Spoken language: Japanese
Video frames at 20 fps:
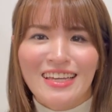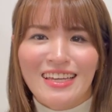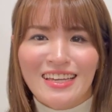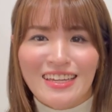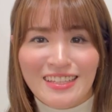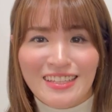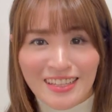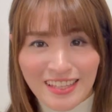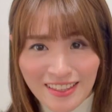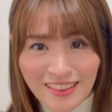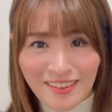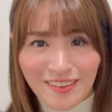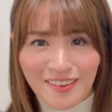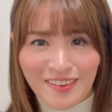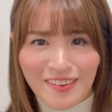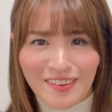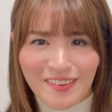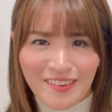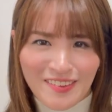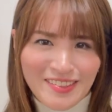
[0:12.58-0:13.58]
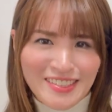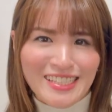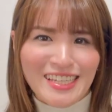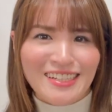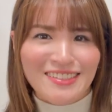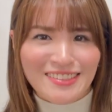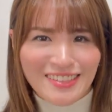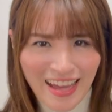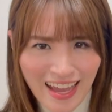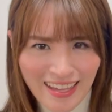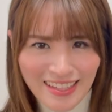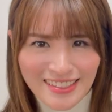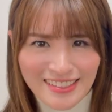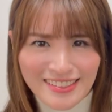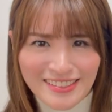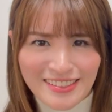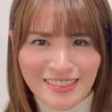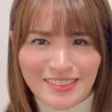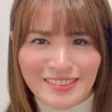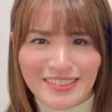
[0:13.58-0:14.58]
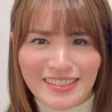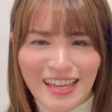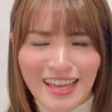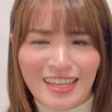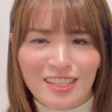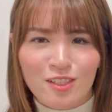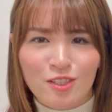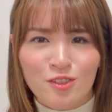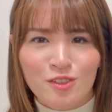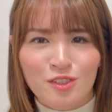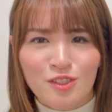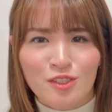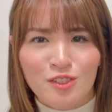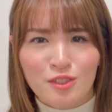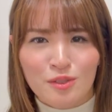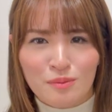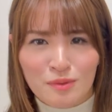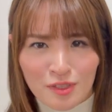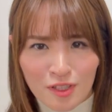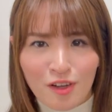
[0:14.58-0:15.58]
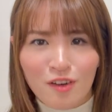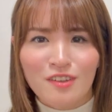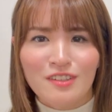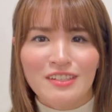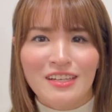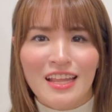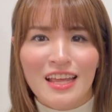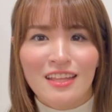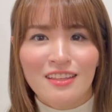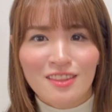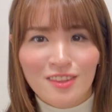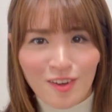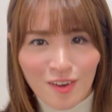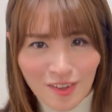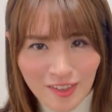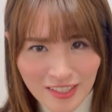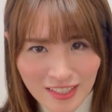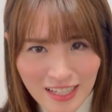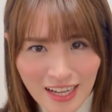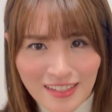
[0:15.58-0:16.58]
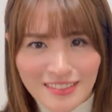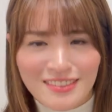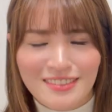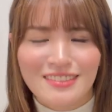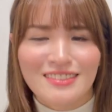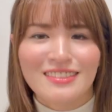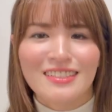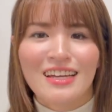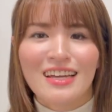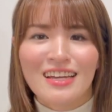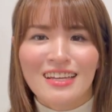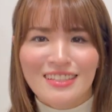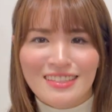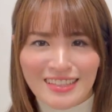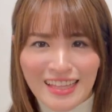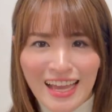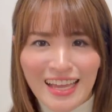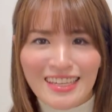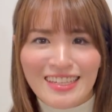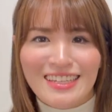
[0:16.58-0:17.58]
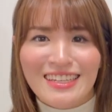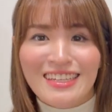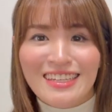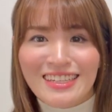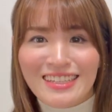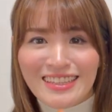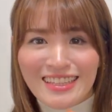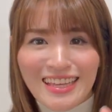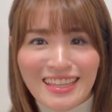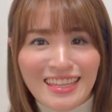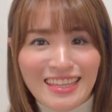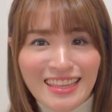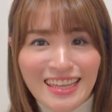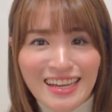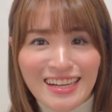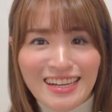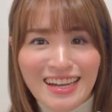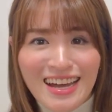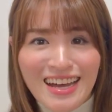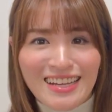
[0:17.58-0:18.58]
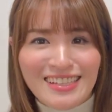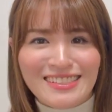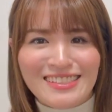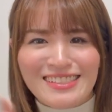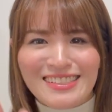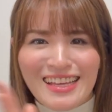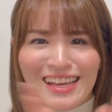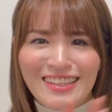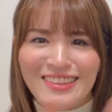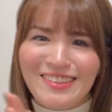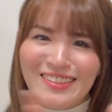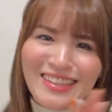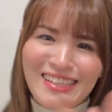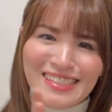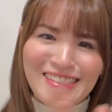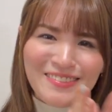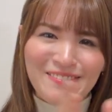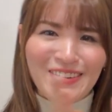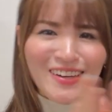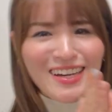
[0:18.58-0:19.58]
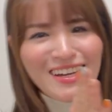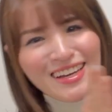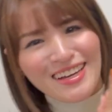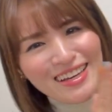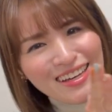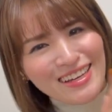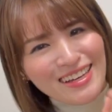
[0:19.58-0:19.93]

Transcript: えなんとオフィシャル LINE そして YouTube の連動企画第7弾がスタートいたします